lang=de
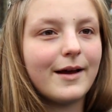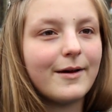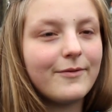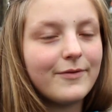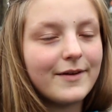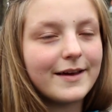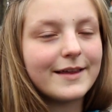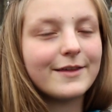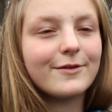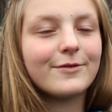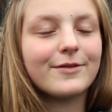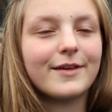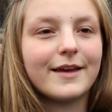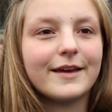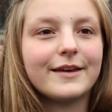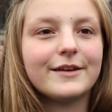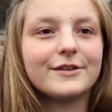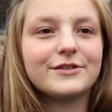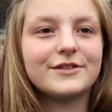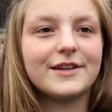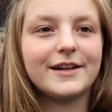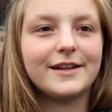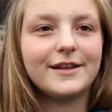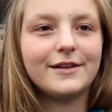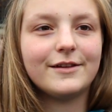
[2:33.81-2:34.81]

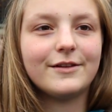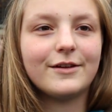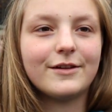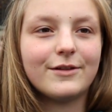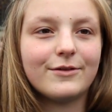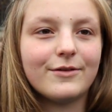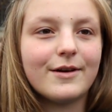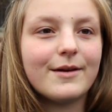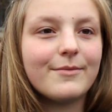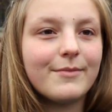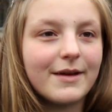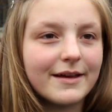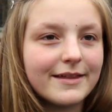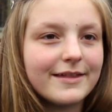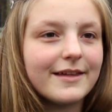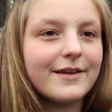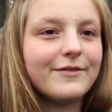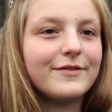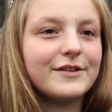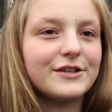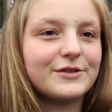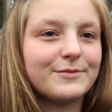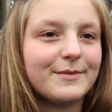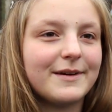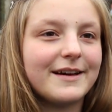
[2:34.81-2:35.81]
abwechslungsreich gestaltet, also er macht
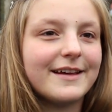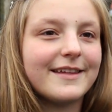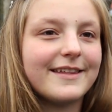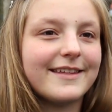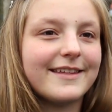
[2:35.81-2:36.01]
sehr viel Spaß.